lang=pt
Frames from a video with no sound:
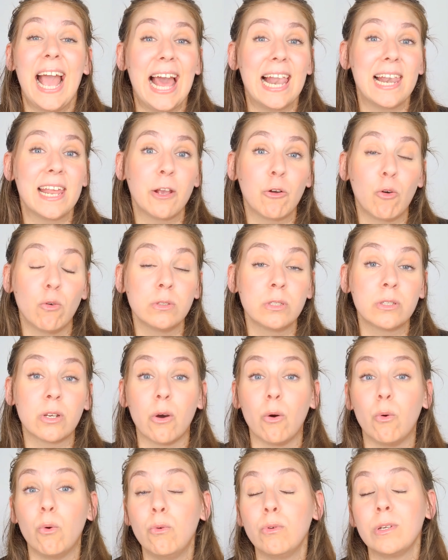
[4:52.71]
Ela
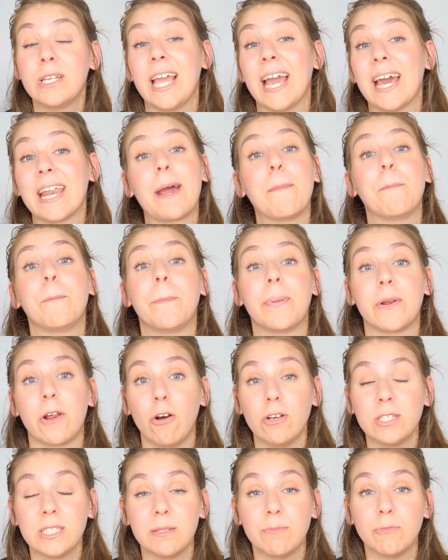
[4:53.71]
encontrou um que era
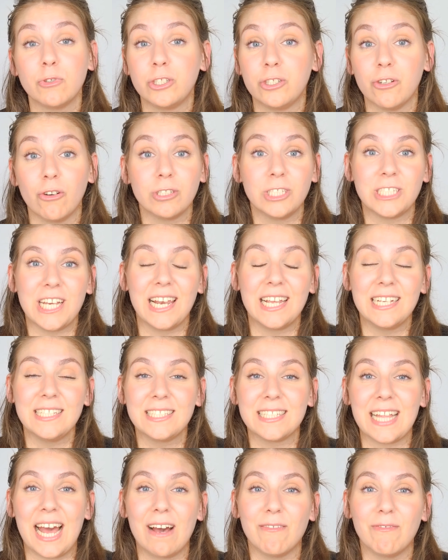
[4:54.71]
próximo de onde ela
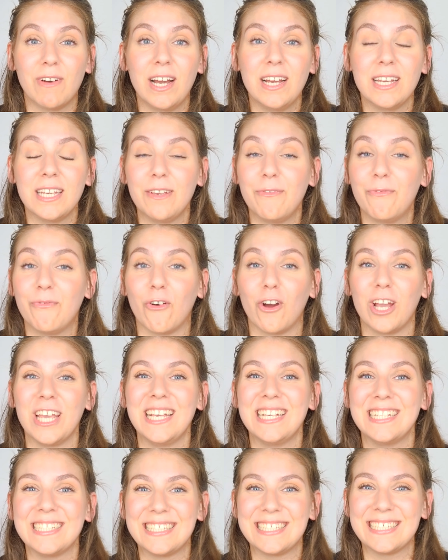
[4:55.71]
estava e
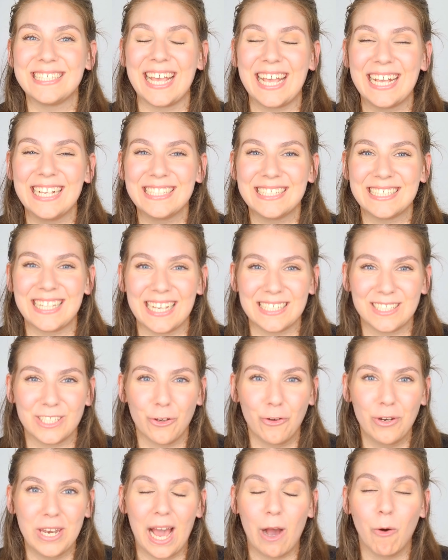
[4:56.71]
foi
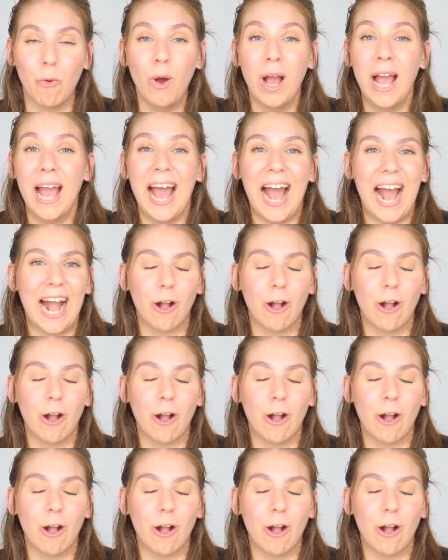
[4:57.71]
sensacional.